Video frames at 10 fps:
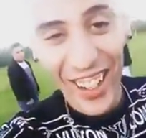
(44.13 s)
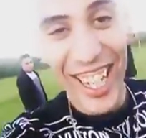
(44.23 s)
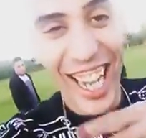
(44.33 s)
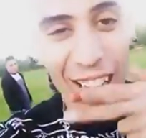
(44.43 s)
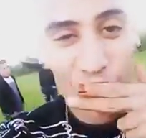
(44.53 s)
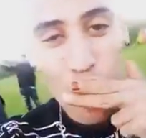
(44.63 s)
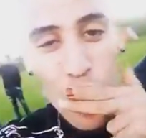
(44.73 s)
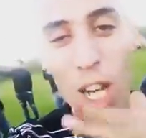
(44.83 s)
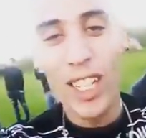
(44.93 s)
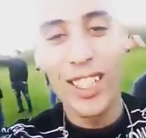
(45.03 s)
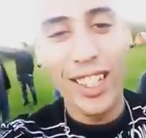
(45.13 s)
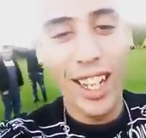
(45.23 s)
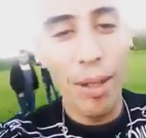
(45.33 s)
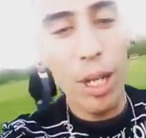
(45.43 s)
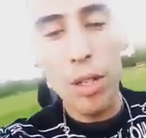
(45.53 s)
والله
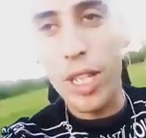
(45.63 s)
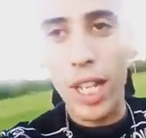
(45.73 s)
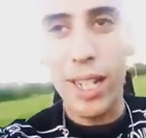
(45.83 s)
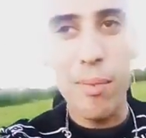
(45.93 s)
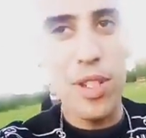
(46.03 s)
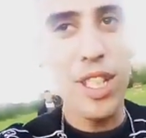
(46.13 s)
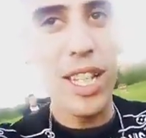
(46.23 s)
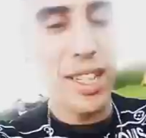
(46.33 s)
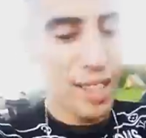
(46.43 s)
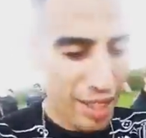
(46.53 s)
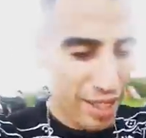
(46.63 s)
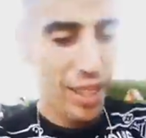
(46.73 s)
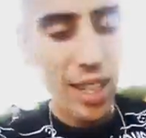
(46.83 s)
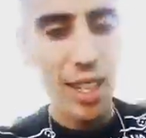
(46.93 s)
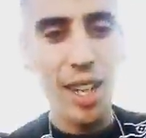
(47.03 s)
انا مخاوتي قريب جديد
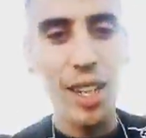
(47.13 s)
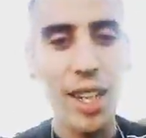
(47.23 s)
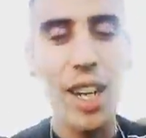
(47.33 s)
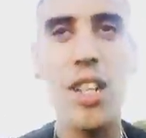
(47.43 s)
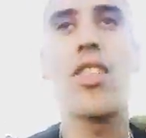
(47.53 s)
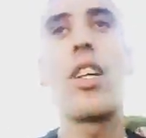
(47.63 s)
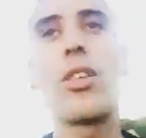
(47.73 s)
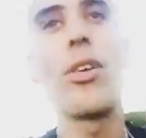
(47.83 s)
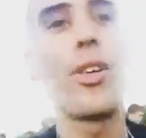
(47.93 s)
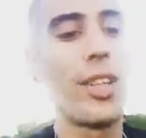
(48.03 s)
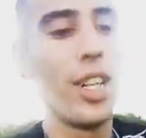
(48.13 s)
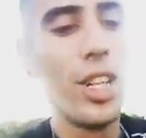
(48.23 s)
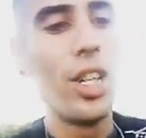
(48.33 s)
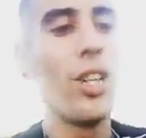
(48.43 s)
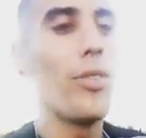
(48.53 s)
انا ساتورن
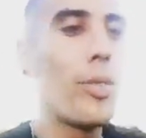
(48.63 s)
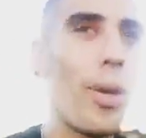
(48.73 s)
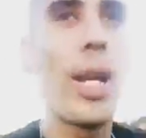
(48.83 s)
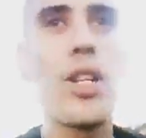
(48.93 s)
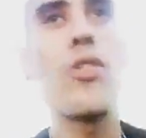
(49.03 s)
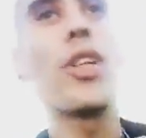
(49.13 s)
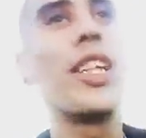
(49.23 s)
لتورناج لو